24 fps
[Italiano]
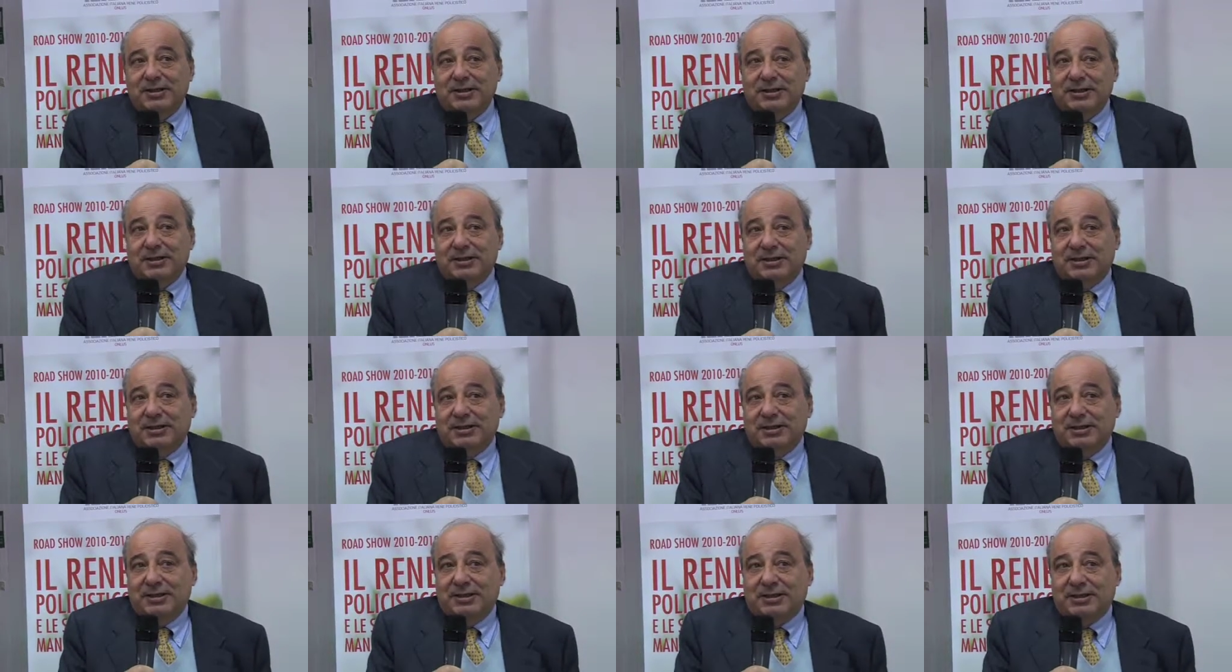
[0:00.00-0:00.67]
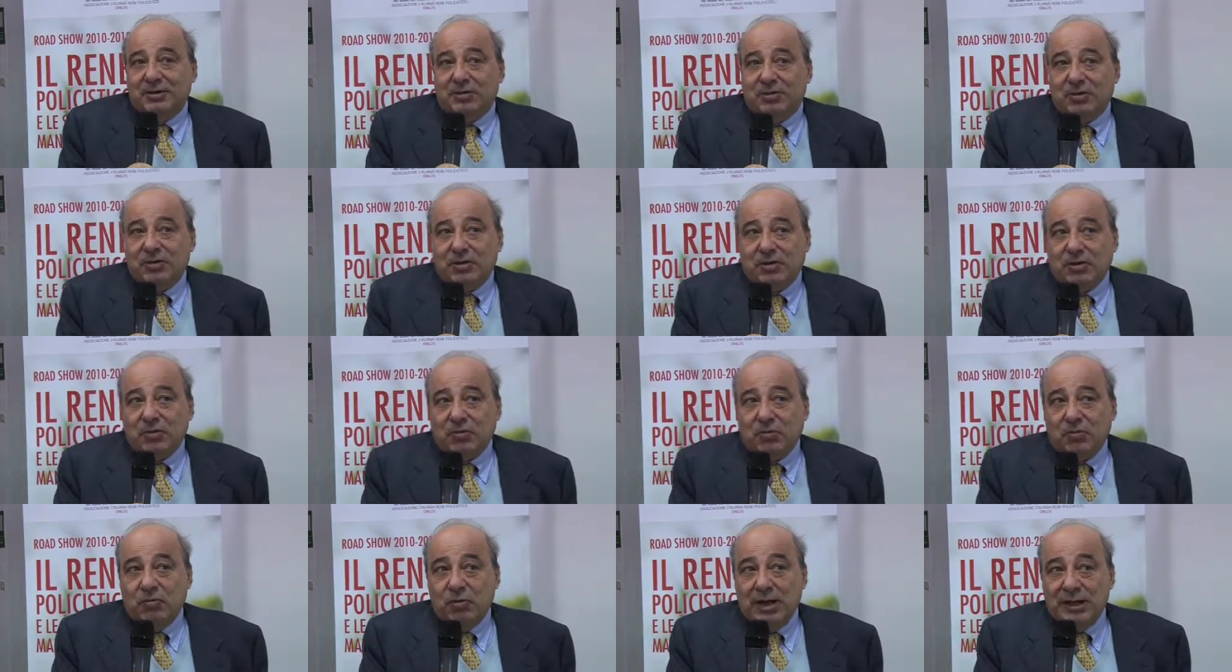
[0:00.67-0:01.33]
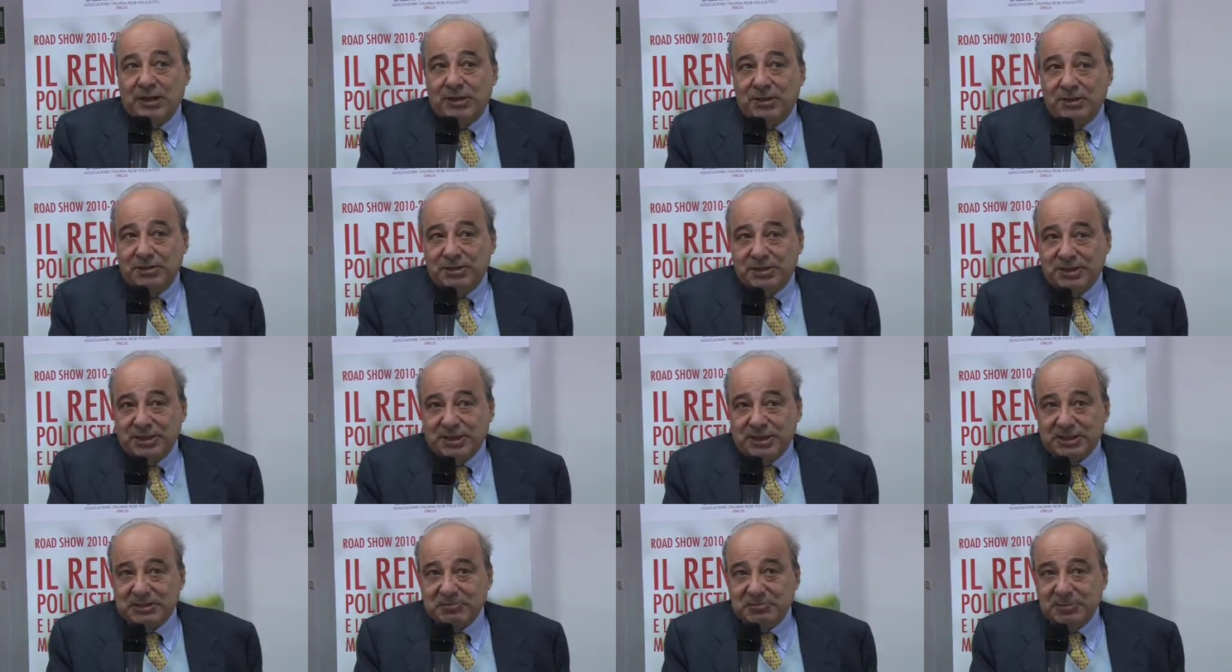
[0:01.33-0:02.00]
eh, quando si
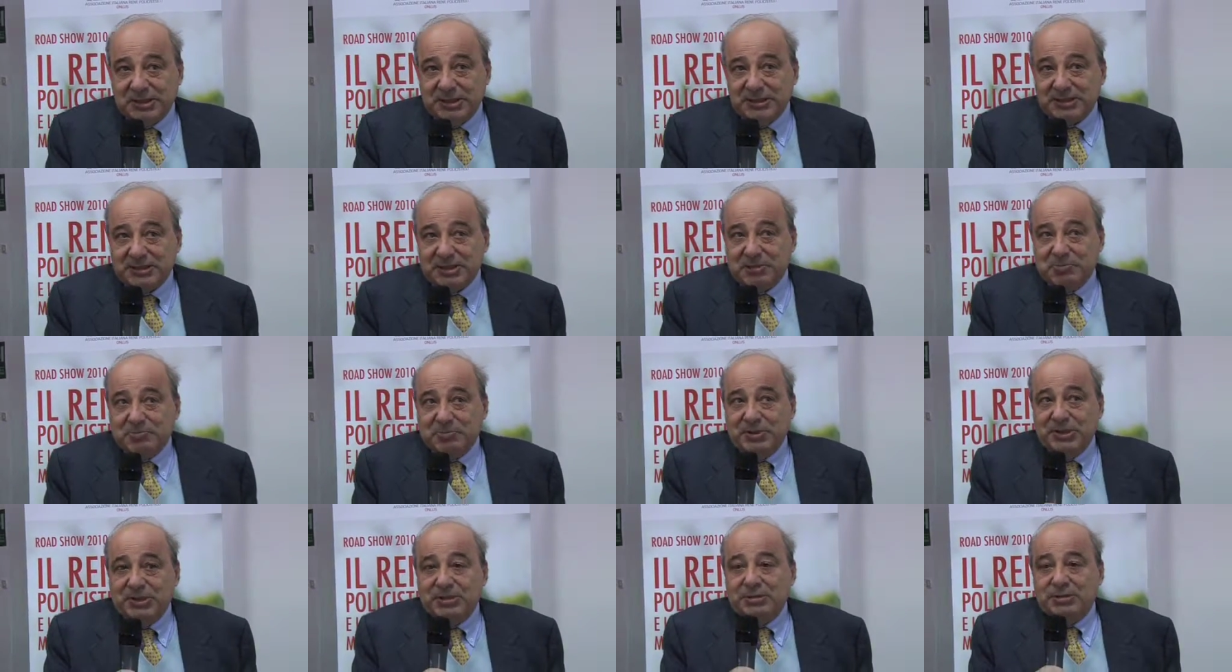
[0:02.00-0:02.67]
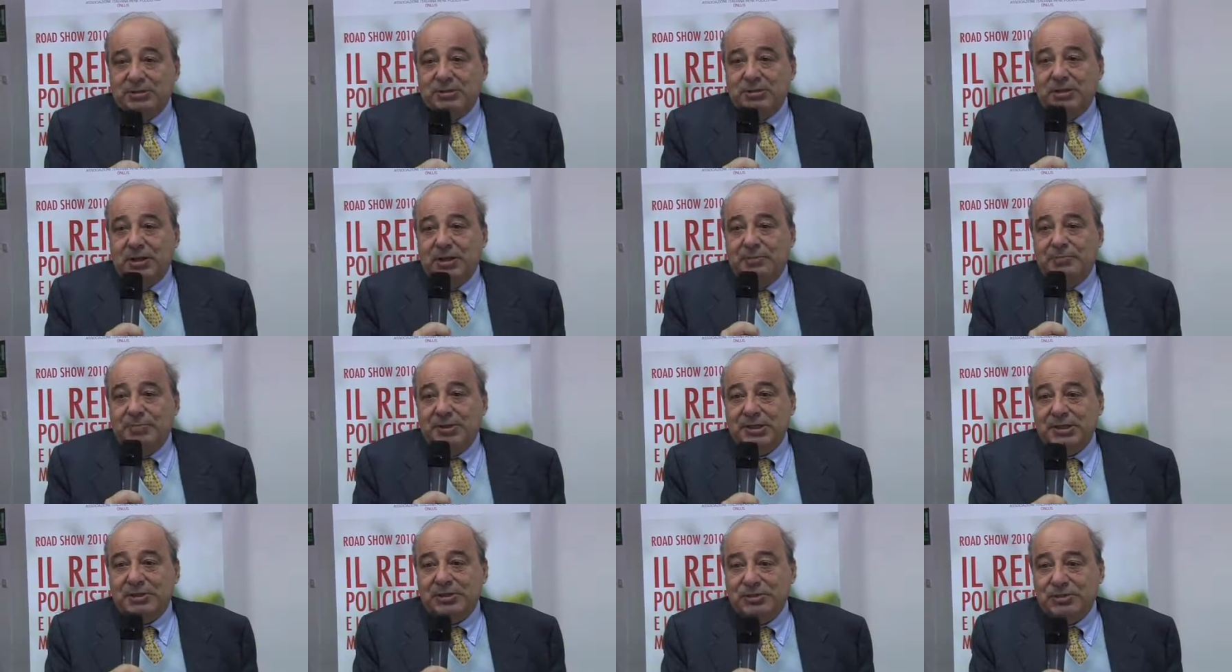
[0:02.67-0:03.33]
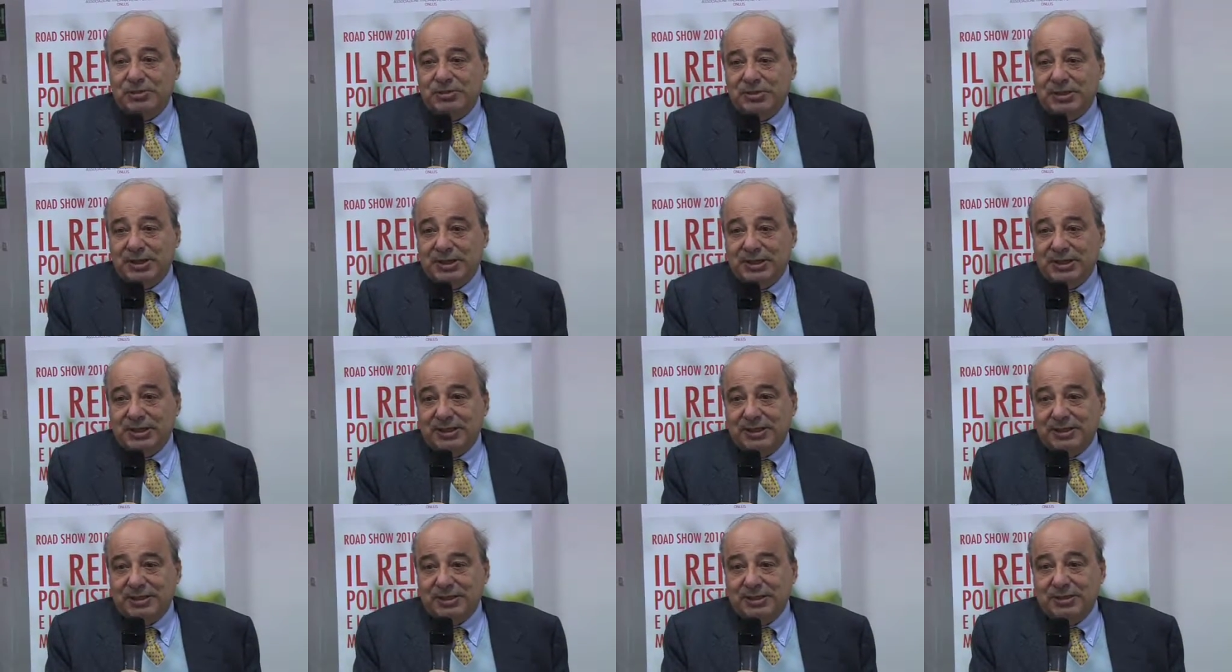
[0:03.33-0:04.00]
trasmette spesso la
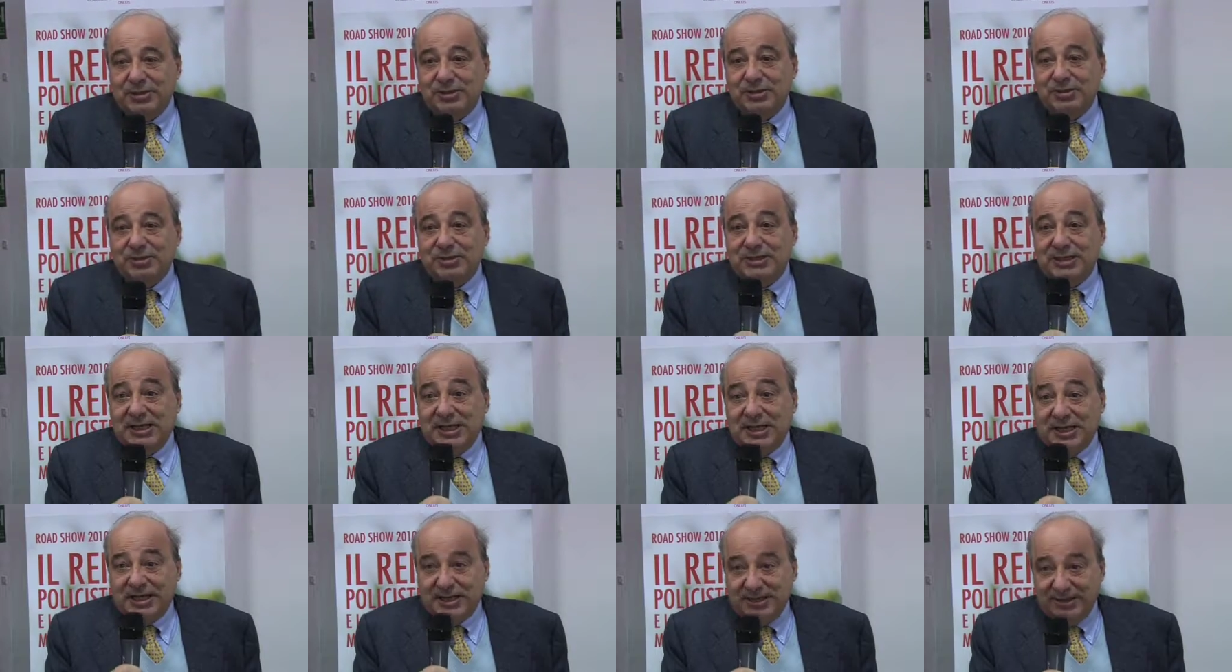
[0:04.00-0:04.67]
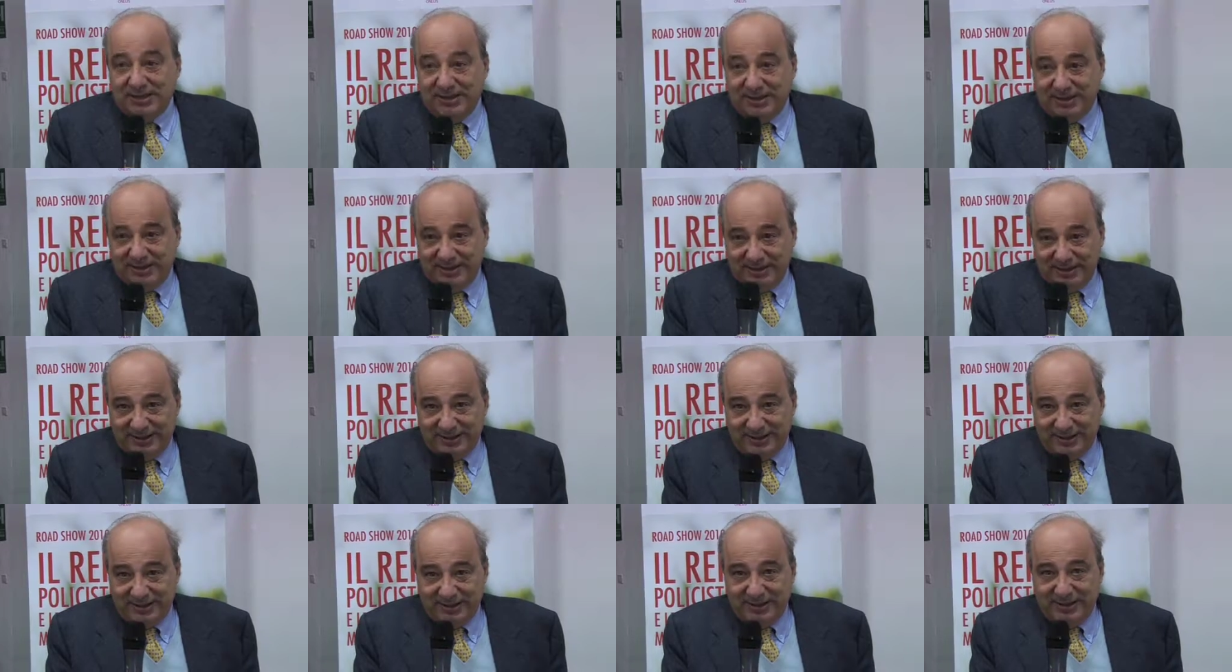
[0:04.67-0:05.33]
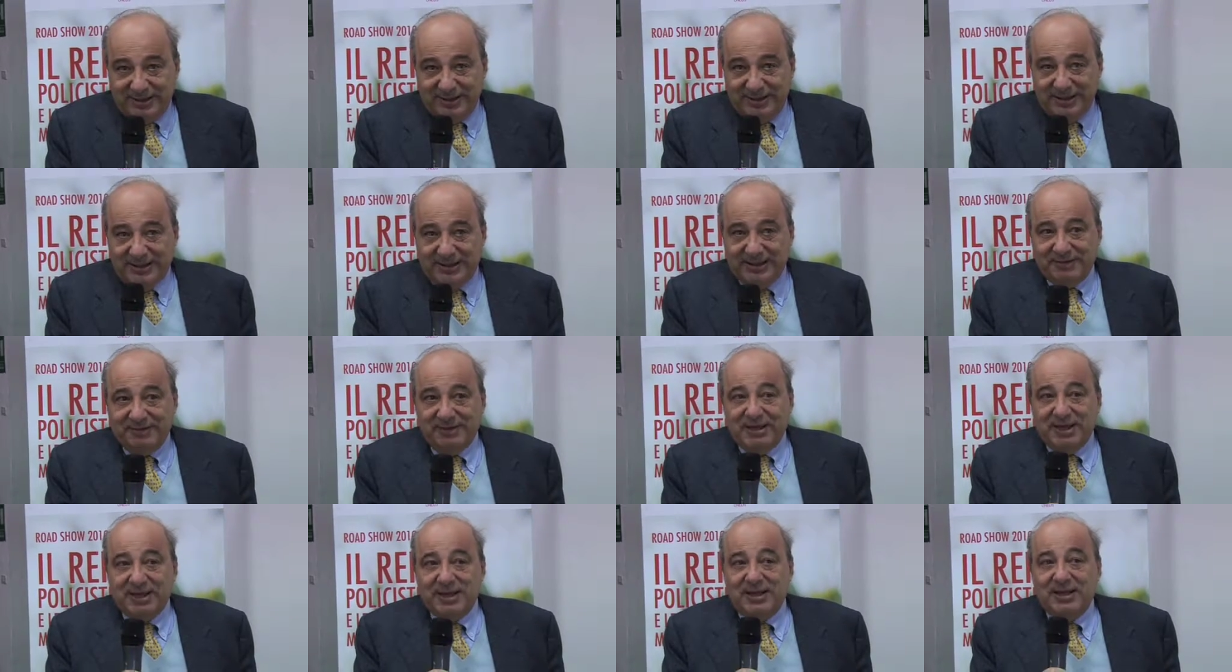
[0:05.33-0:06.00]
persona non sa eh, di
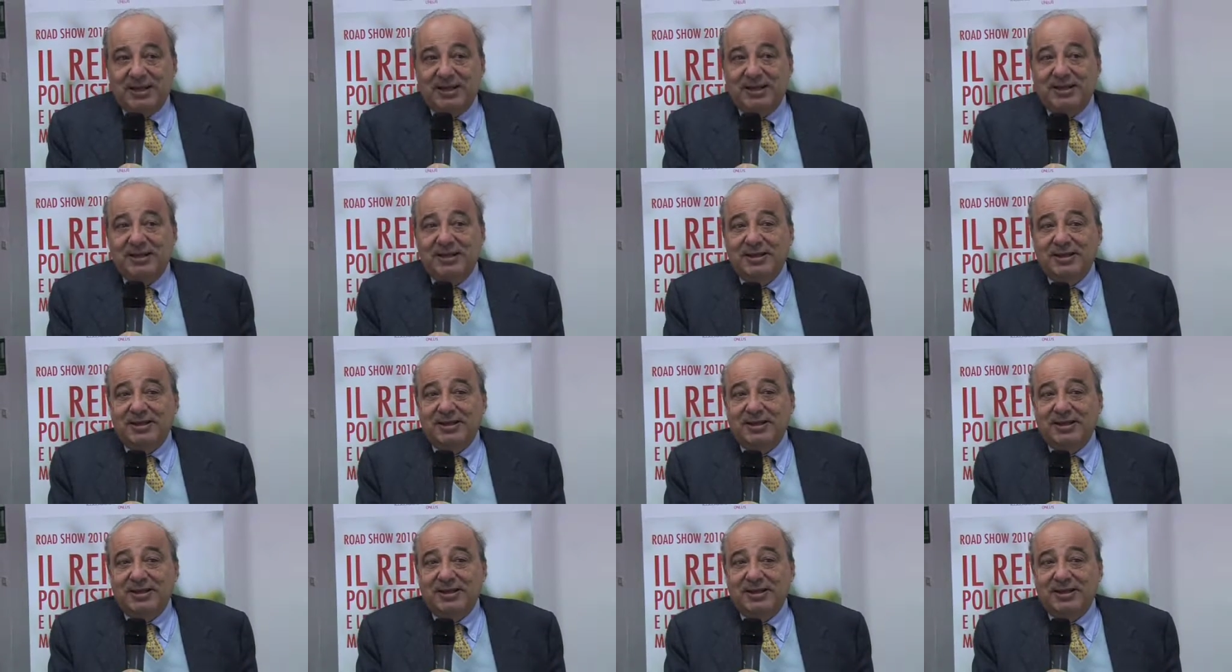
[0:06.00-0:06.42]
averla